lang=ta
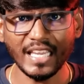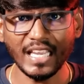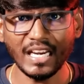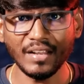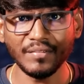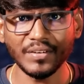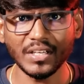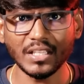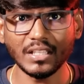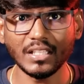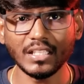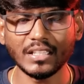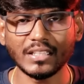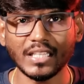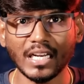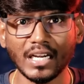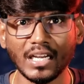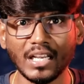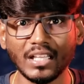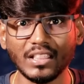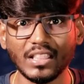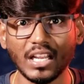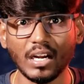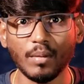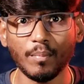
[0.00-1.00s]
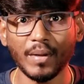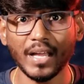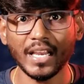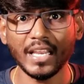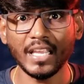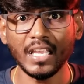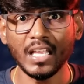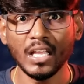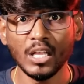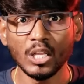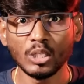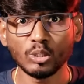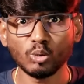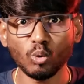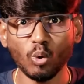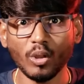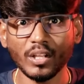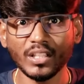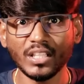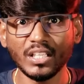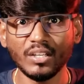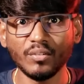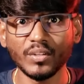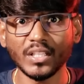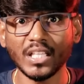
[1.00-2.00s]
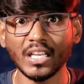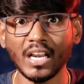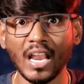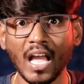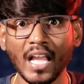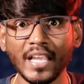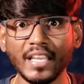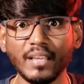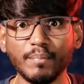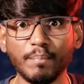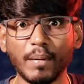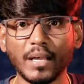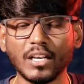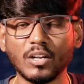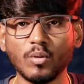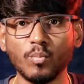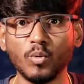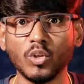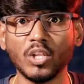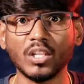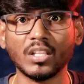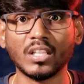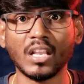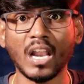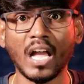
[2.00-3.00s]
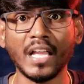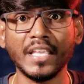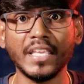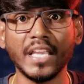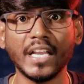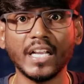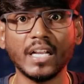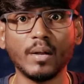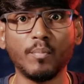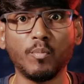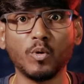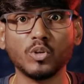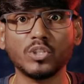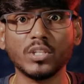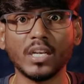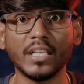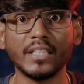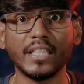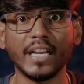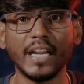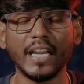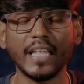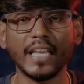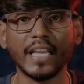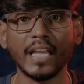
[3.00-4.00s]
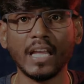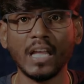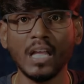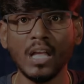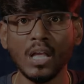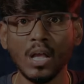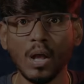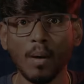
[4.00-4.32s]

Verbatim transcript: கீழே விழுந்து தட்டு மாதிரி துரத்திட்டு வந்த நாயை பார்க்கும்போது அந்த நாய் எங்கே போச்சுன்னே தெரியலிங்க